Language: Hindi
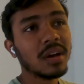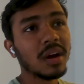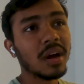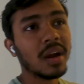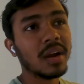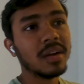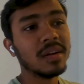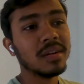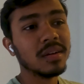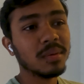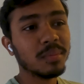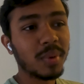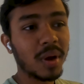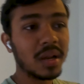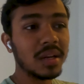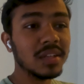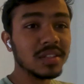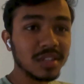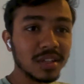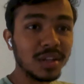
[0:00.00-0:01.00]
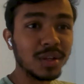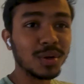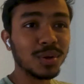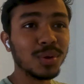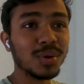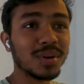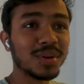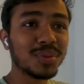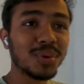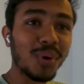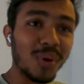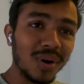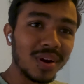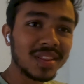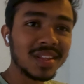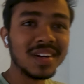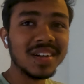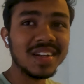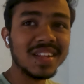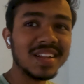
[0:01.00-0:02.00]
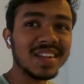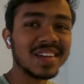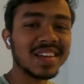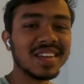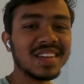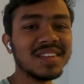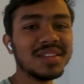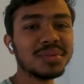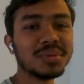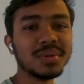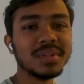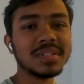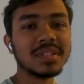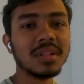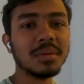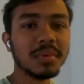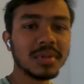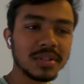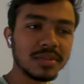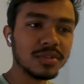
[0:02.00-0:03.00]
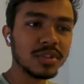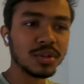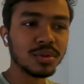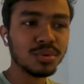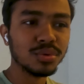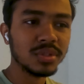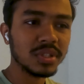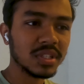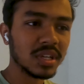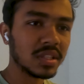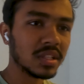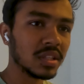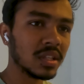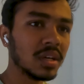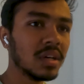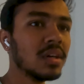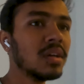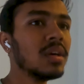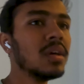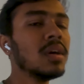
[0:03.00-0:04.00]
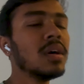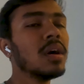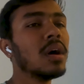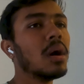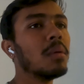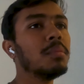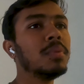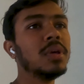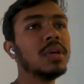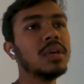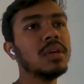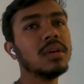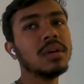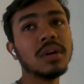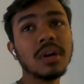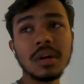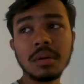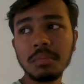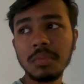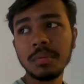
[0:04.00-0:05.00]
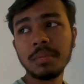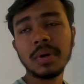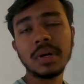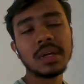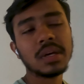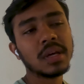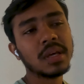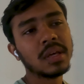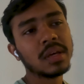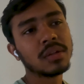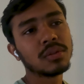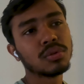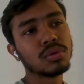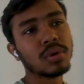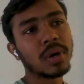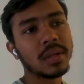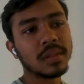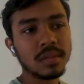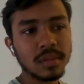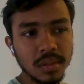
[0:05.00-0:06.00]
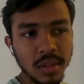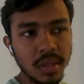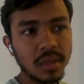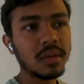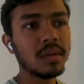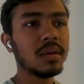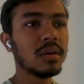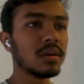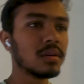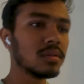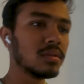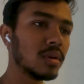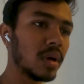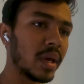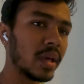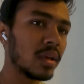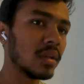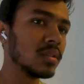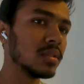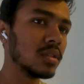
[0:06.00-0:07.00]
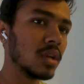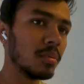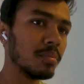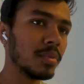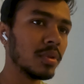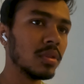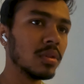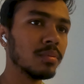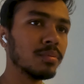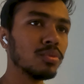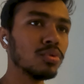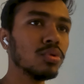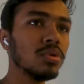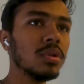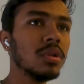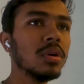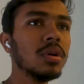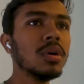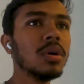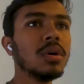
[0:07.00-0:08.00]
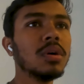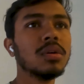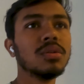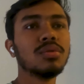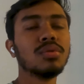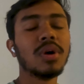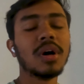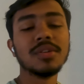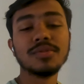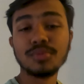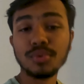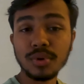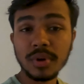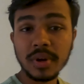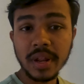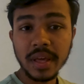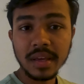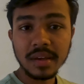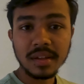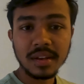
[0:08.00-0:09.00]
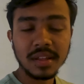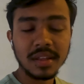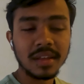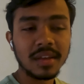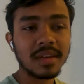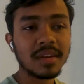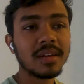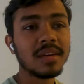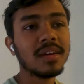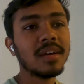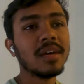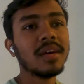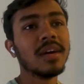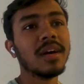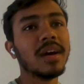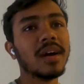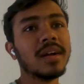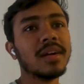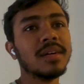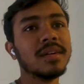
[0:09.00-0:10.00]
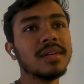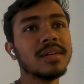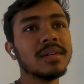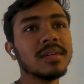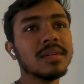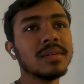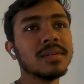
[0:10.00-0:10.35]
एंड पानी से निकलोगे तो और ठंडी लगेगी तो इसलिए मैं सिर्फ जकूजी जाता था अभी गर्मी बढ़ गई है तो आई थिंक आई कैन स्टेप इन द पूल तो आज वो ट्राई करेंगे एंड